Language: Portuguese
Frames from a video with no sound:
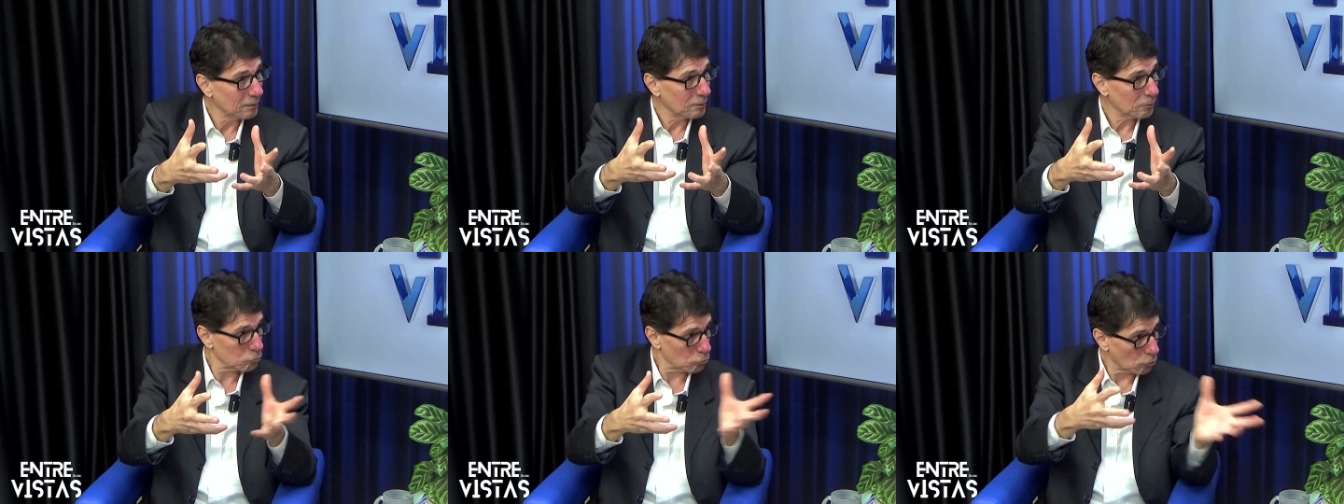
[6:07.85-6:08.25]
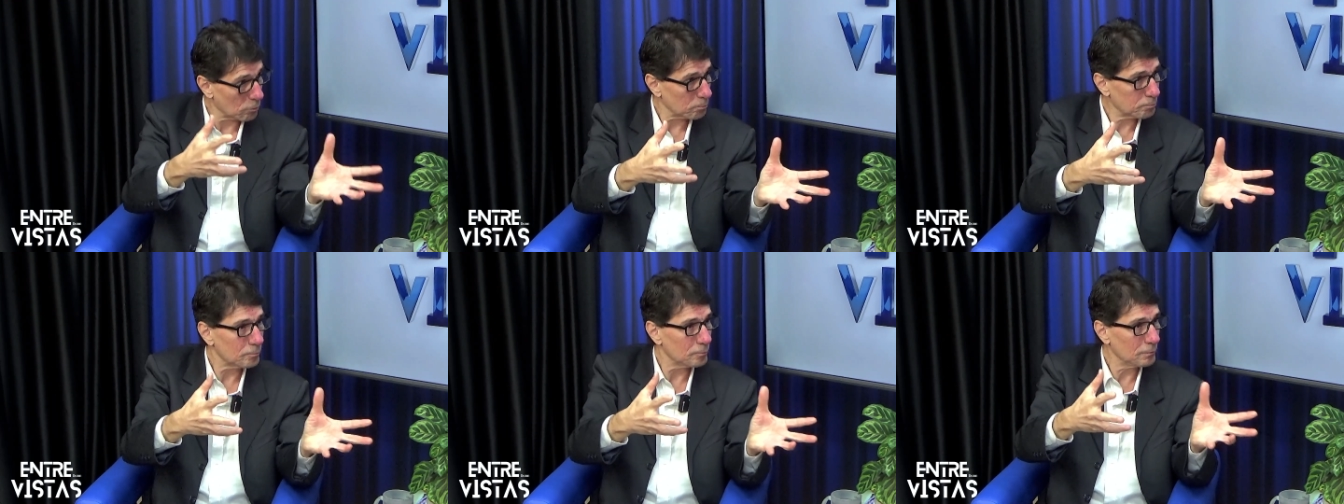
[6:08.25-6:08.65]
O
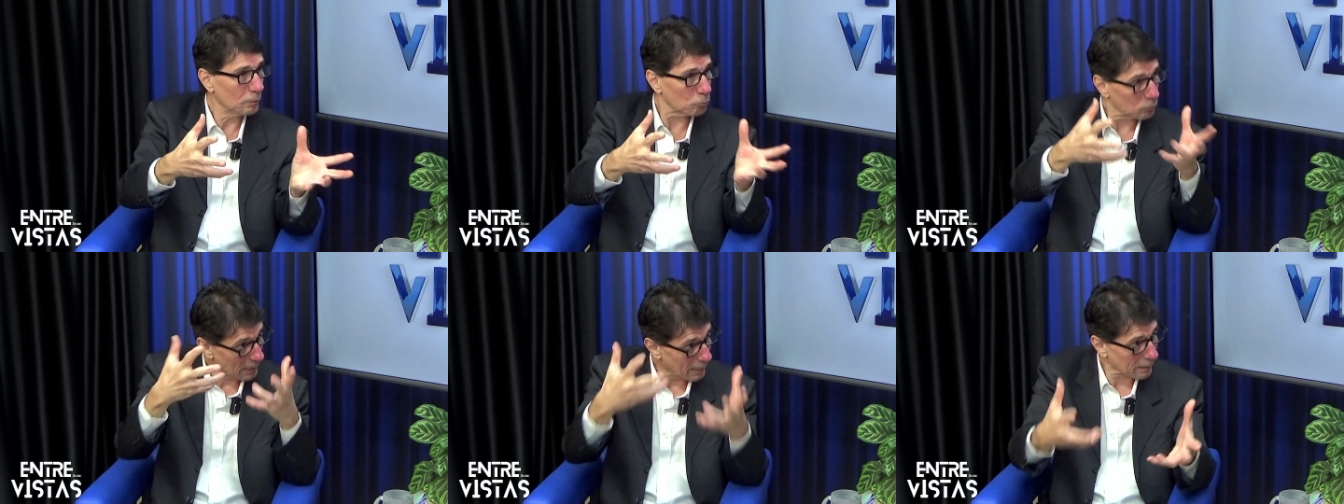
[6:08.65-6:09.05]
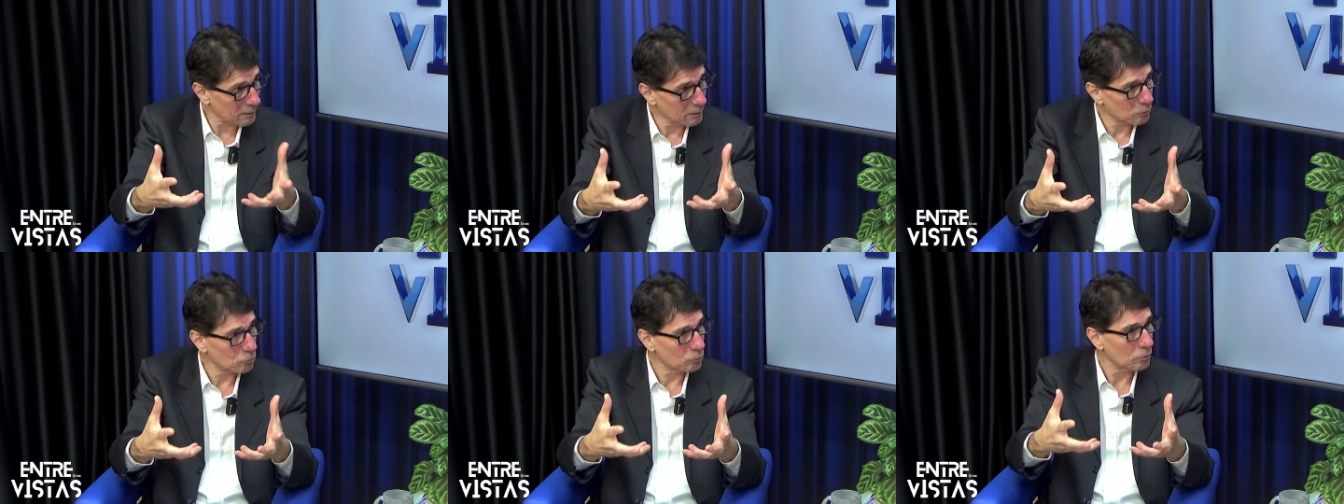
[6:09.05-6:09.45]
senhor é um
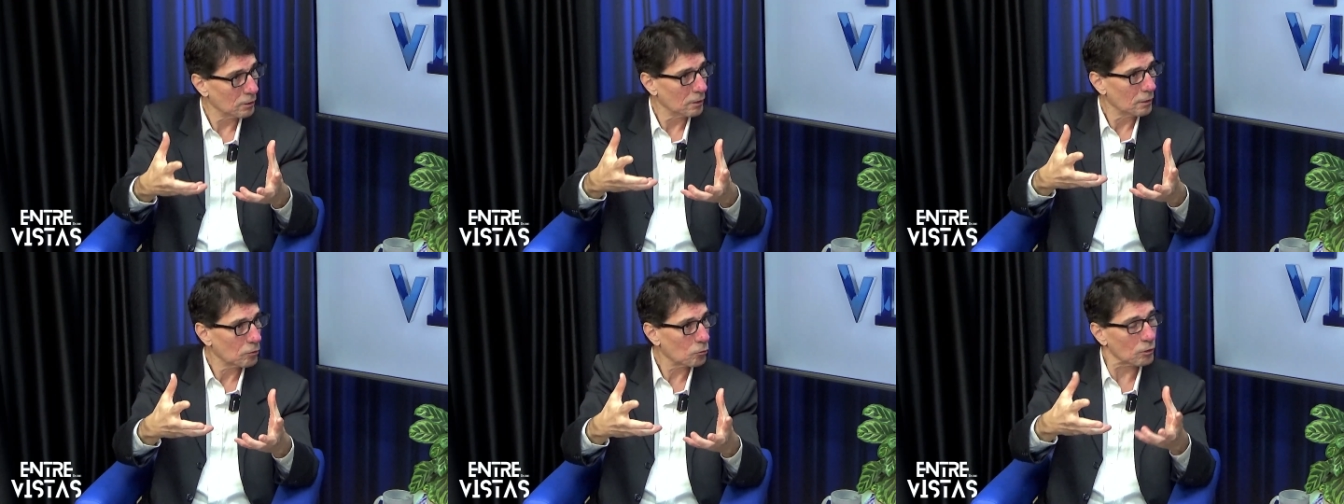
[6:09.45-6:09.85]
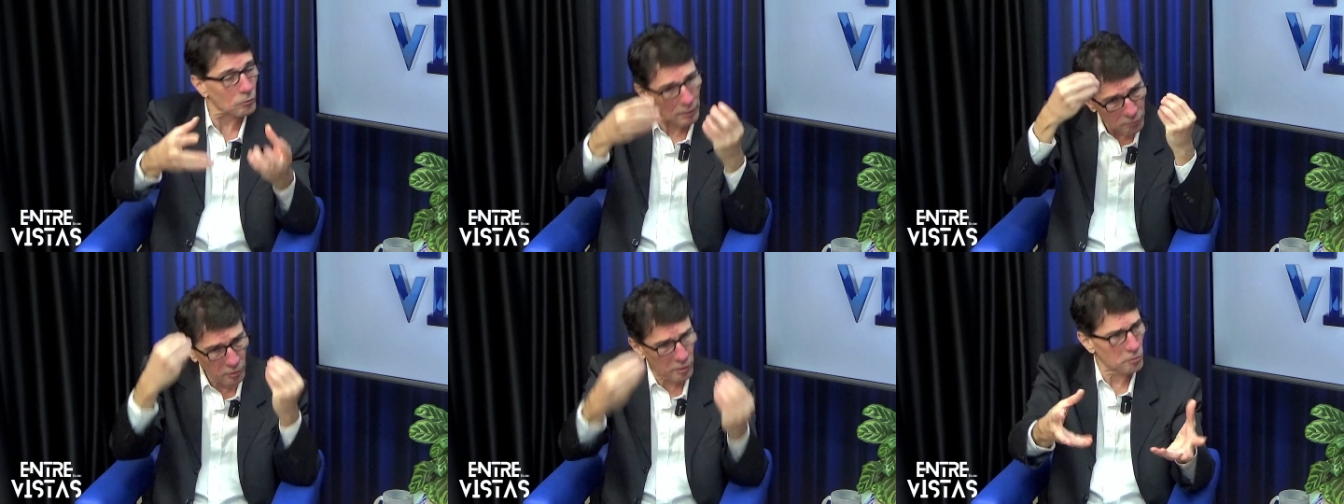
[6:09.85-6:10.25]
técnico. Claro. Quanto
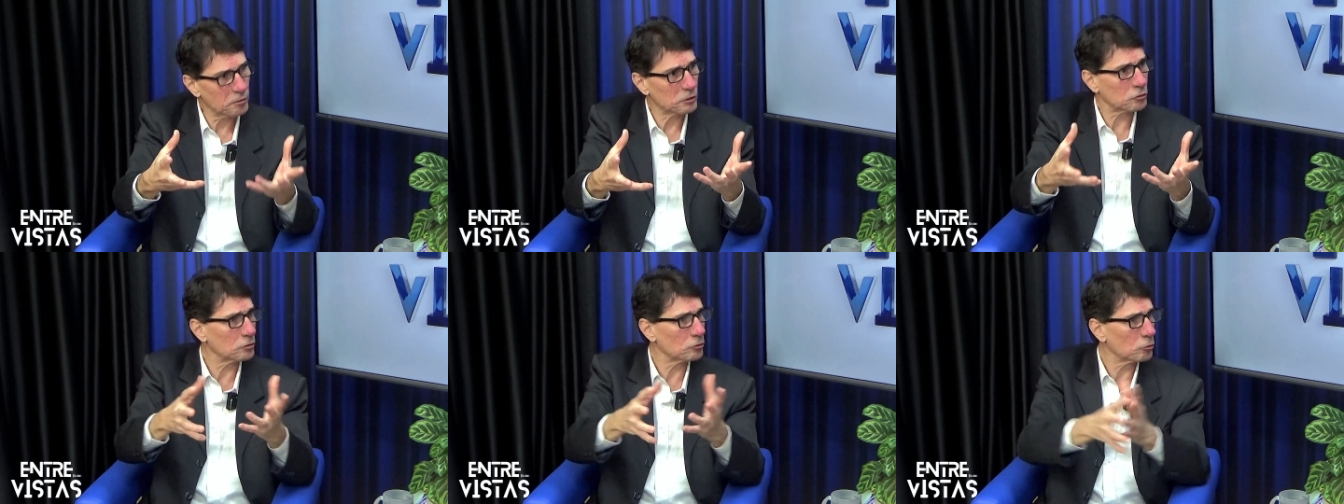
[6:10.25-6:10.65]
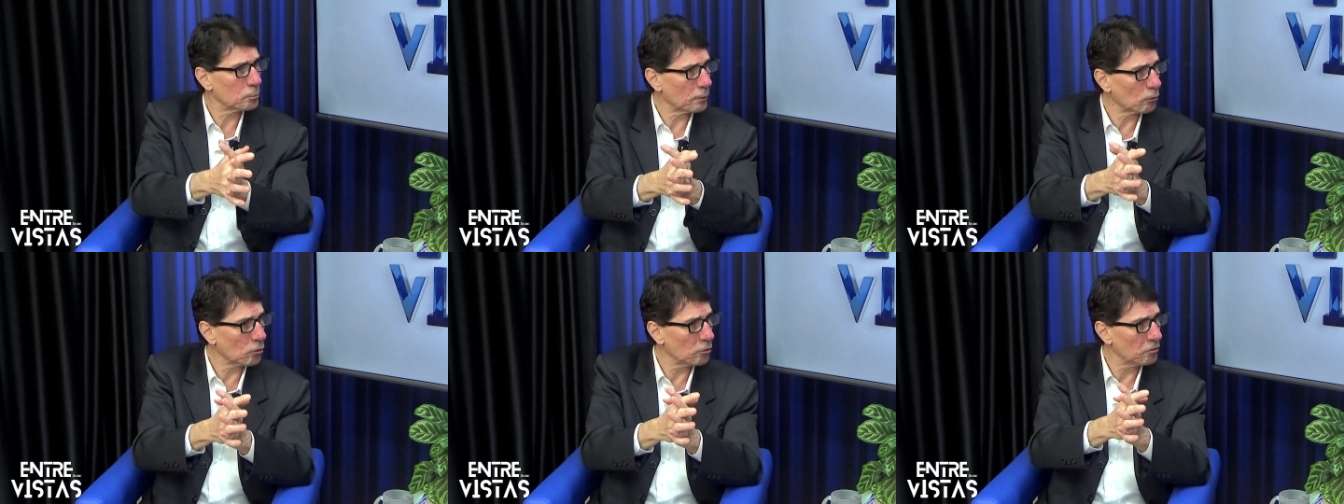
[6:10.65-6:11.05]
é que foi investido
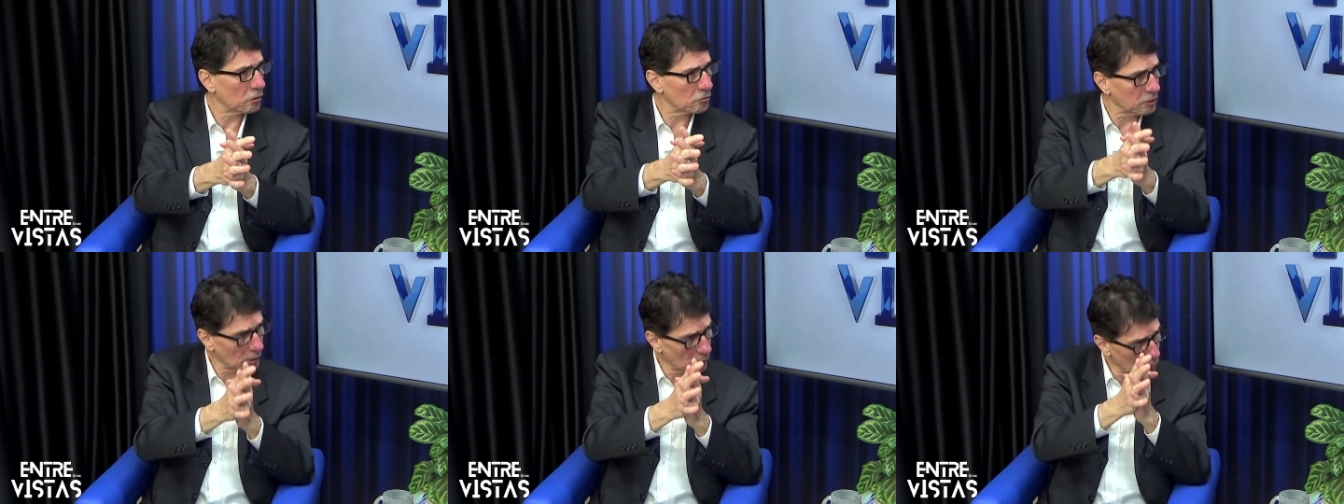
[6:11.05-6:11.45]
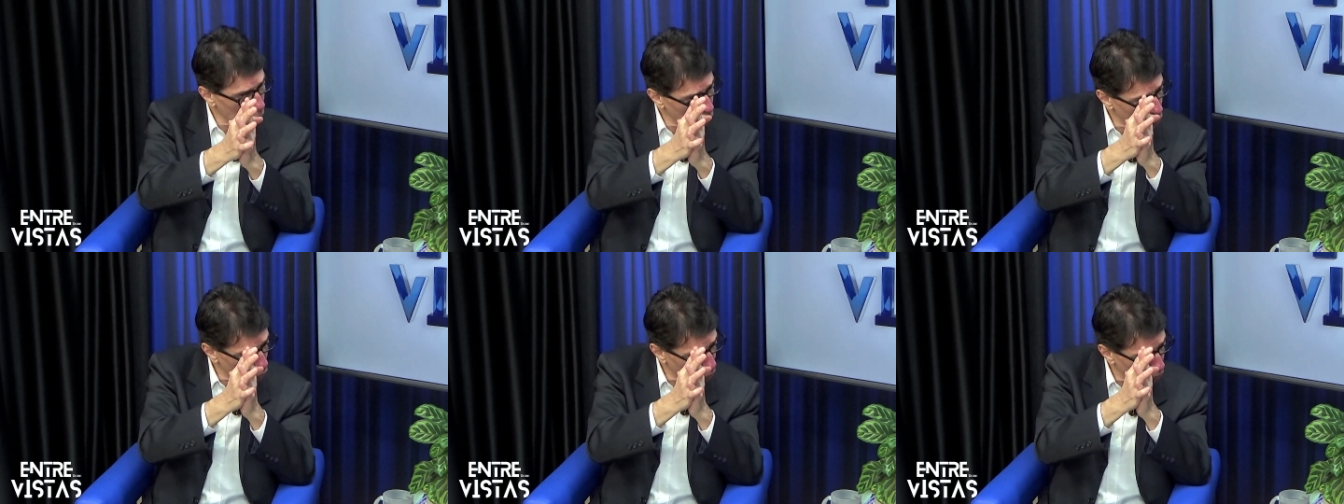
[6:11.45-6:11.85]
pelo governo federal
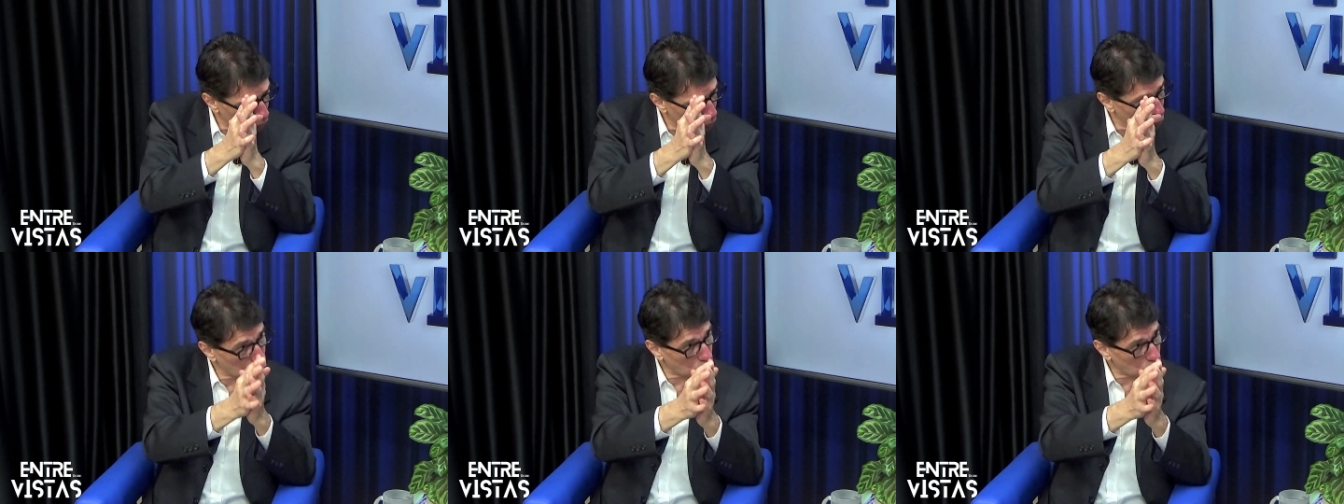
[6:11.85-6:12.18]
nos, últimos, nos